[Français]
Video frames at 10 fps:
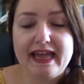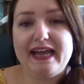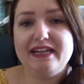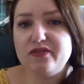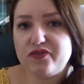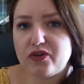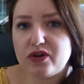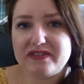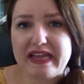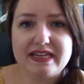elle est
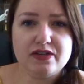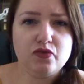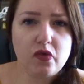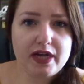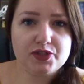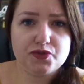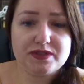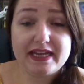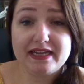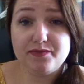forte, elle est
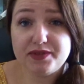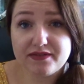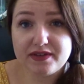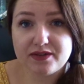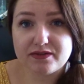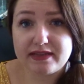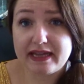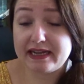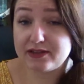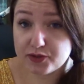courageuse, elle est bienveillante,
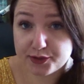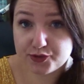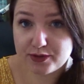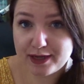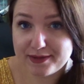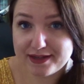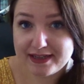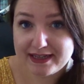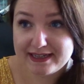elle a le cœur sur la main,